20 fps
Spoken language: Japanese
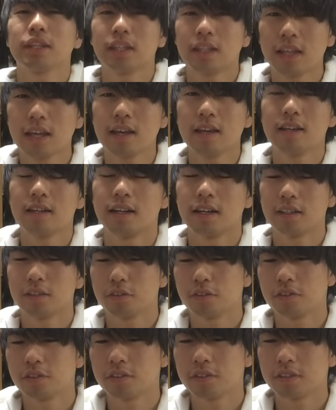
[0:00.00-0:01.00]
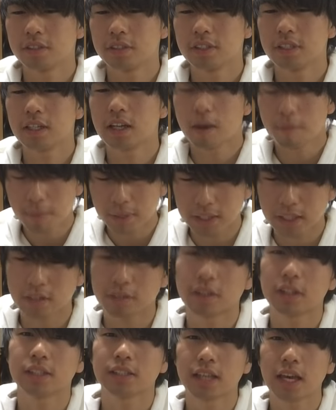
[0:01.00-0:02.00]
てねあの頑張って
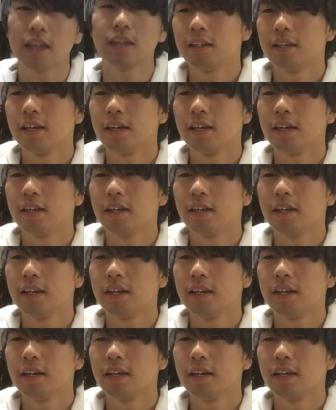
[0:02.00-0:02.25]
ください、